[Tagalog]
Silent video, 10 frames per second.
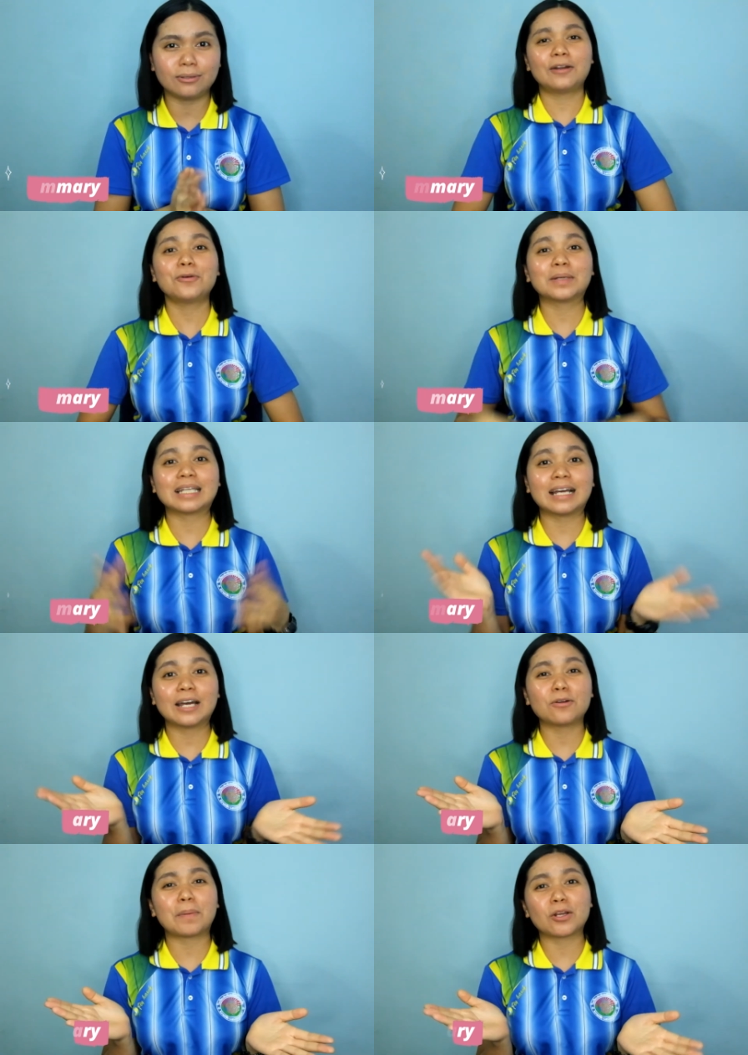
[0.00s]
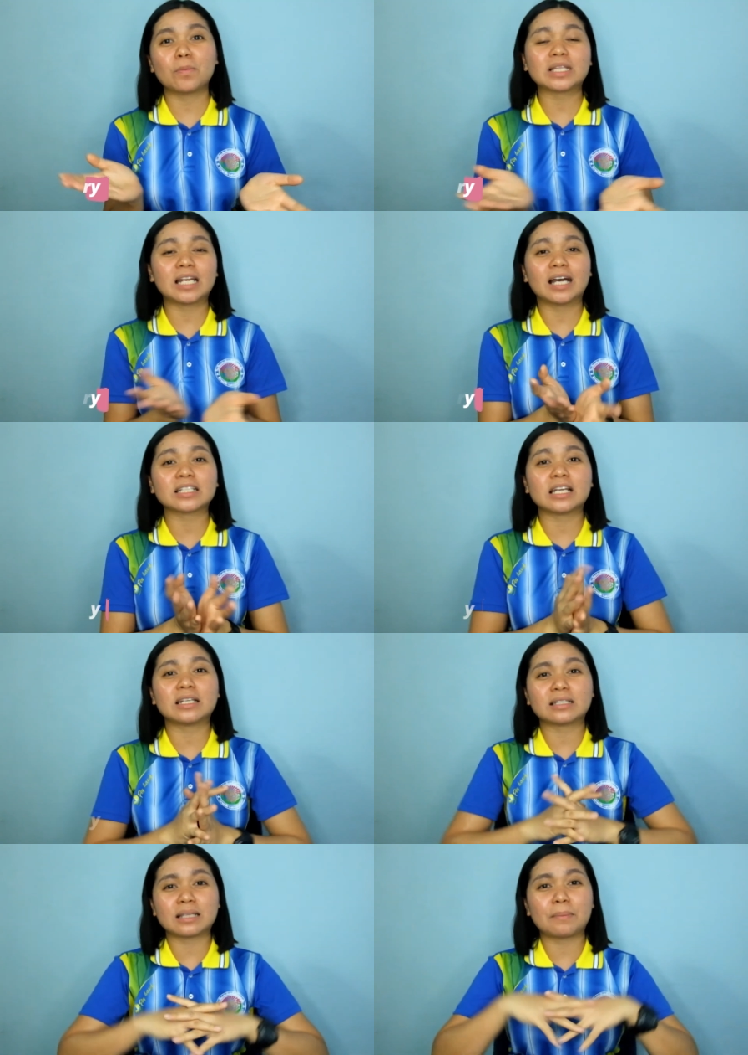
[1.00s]
Ano ba talaga? No? Pareho ba talaga
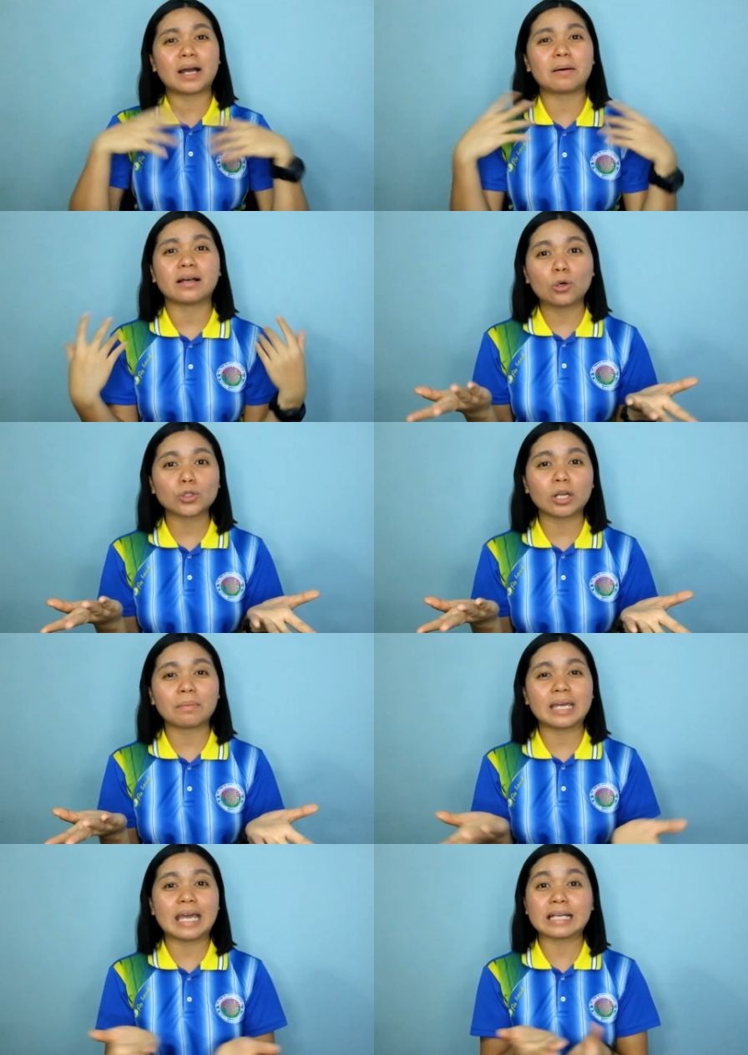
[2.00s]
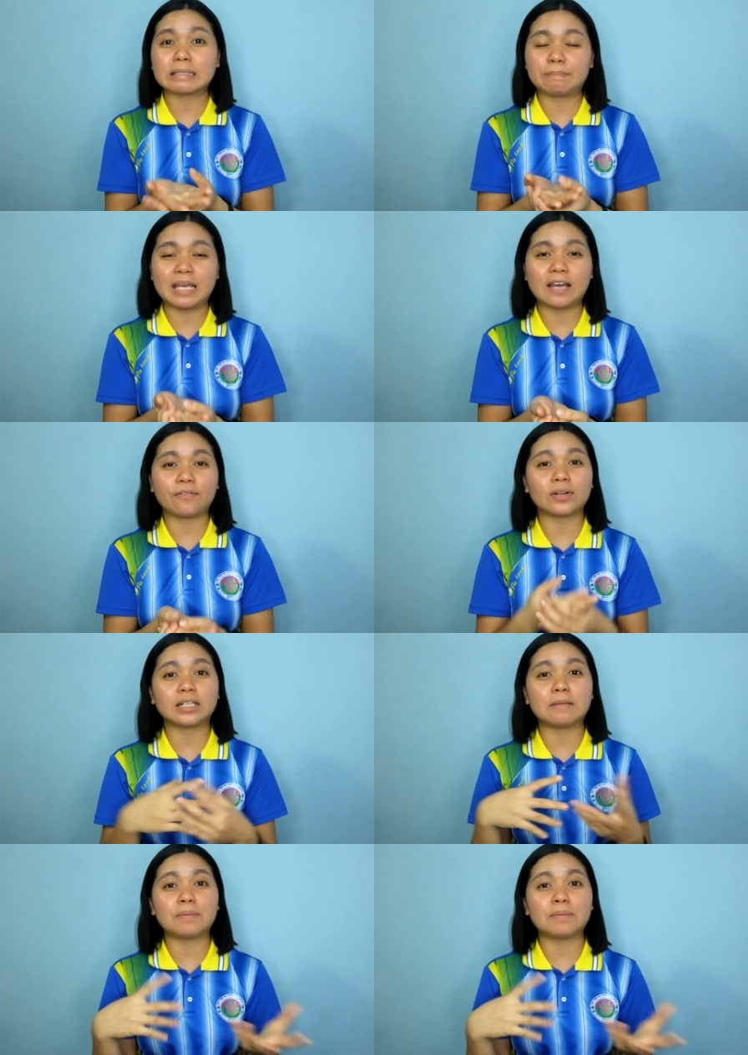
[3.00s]
siya sa mga lotion na may SPF 30